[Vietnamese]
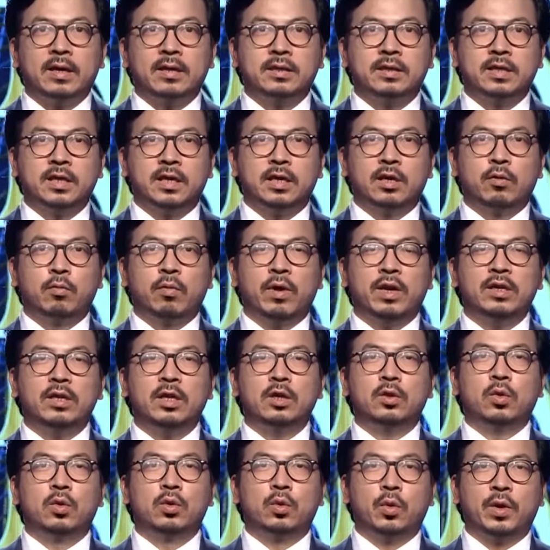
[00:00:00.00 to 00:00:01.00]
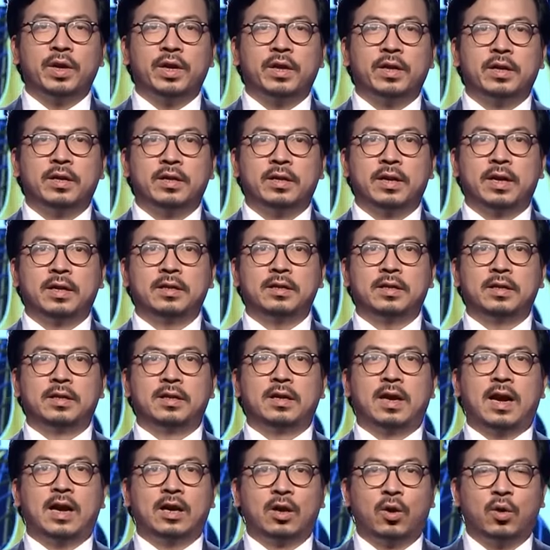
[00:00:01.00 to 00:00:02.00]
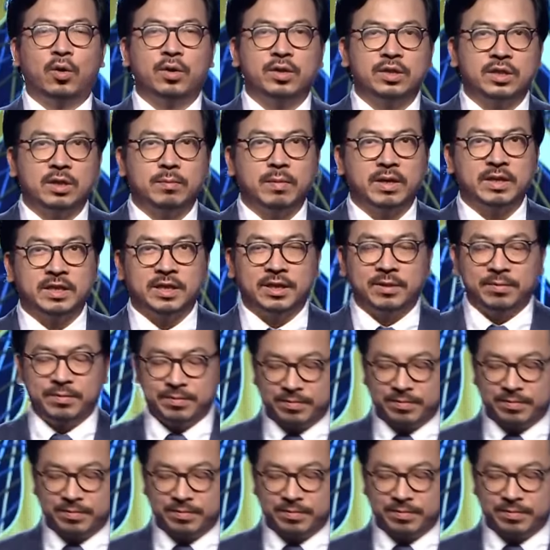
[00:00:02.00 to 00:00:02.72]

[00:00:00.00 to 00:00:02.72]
chị Nguyễn Thị Thu Thủy đến từ Hà Nội. Xin mời chị.